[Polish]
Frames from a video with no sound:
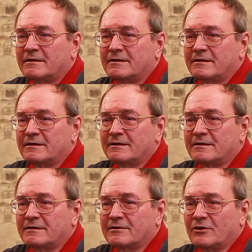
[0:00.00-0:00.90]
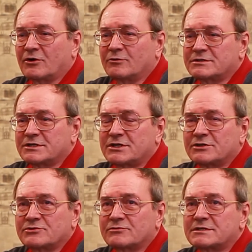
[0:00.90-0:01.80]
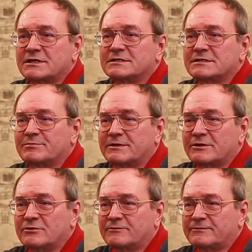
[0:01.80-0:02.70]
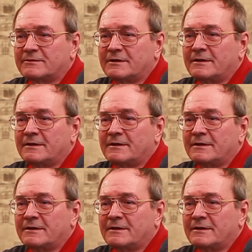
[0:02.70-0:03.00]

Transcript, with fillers: y, około 10 tysięcy plików,